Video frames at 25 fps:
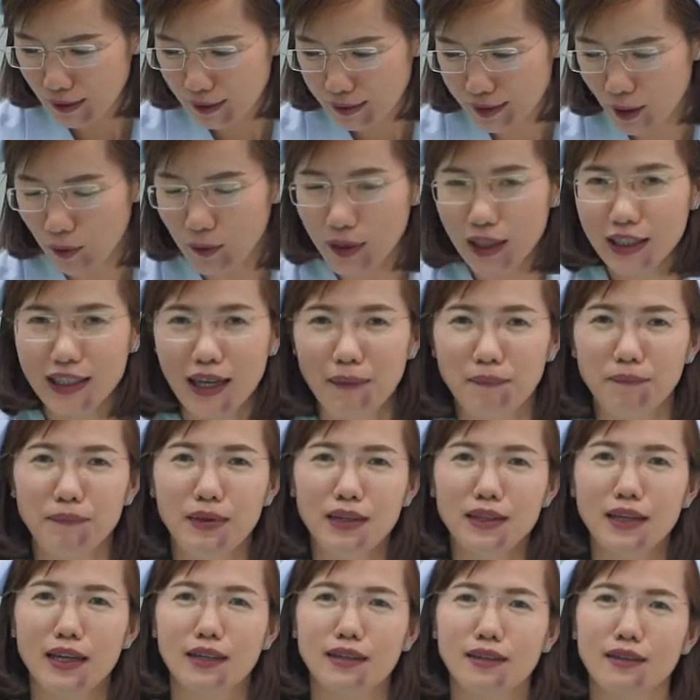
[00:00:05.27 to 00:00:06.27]
sau khi tắm
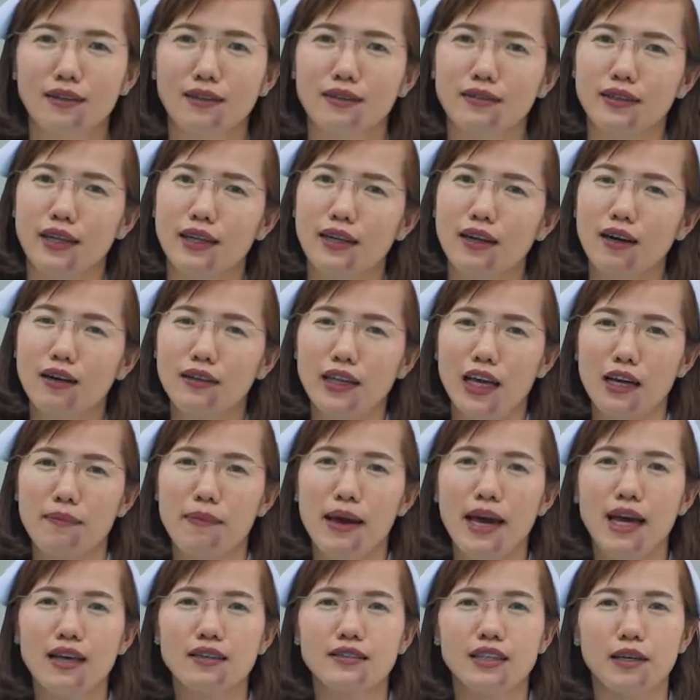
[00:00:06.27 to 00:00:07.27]
thì thường thì cơ thể
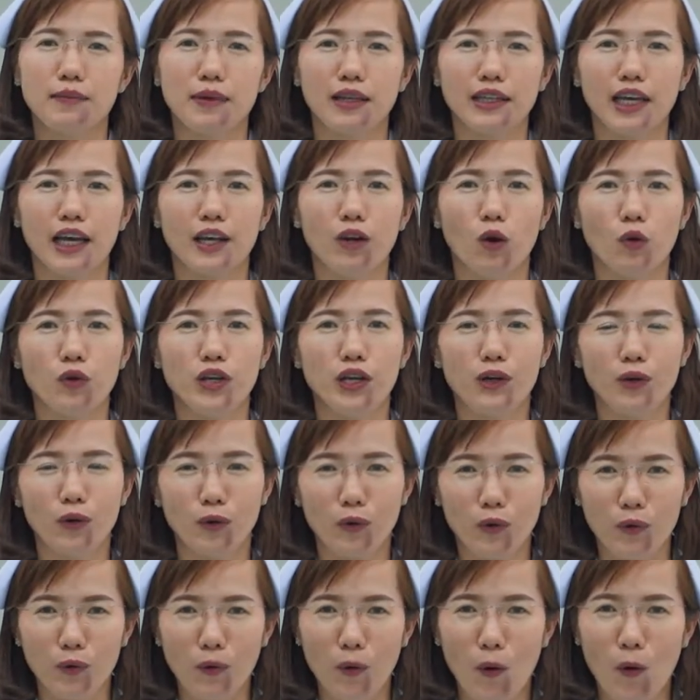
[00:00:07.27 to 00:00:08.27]
bé sẽ bị thay đổi nhiệt độ
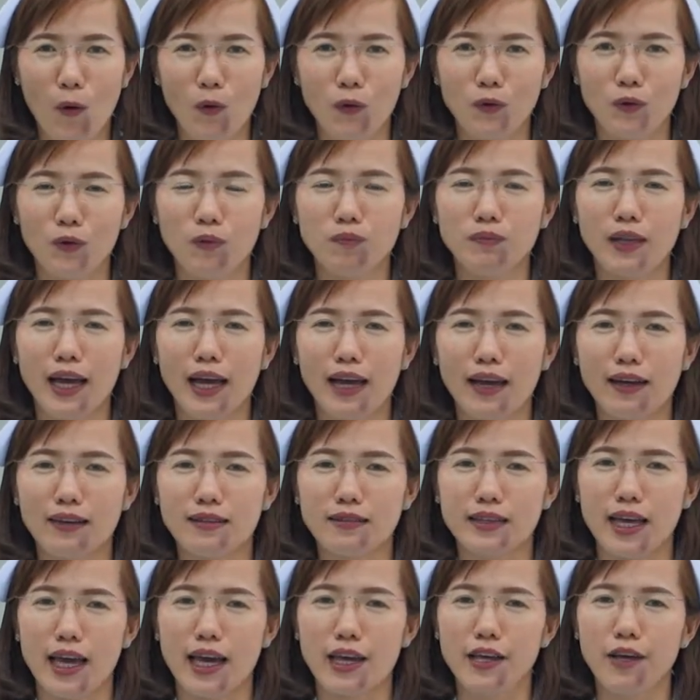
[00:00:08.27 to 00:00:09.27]
đột ngột chúng ta
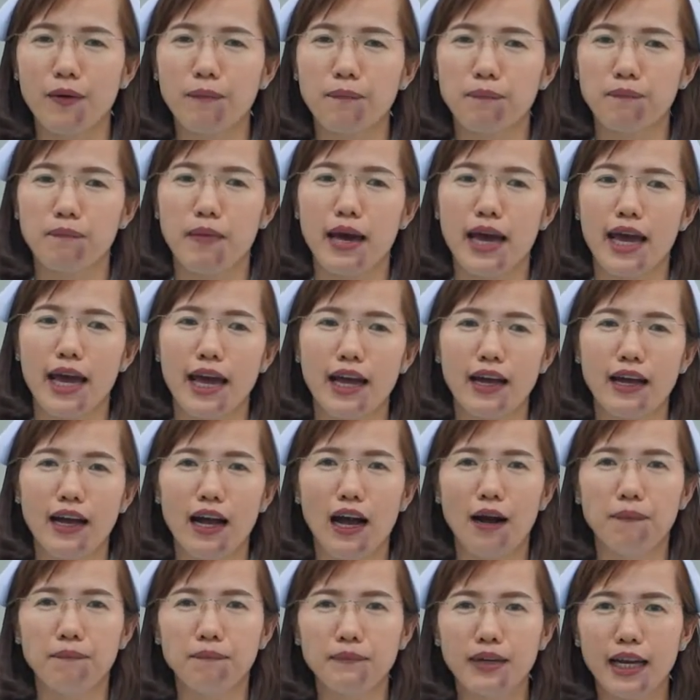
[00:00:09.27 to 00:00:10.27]
sẽ giúp bé
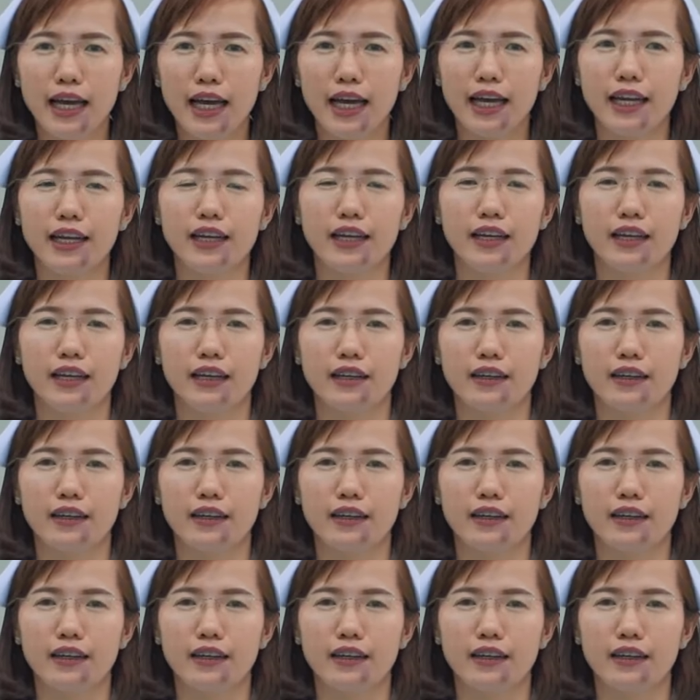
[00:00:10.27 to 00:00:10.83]
ấm lên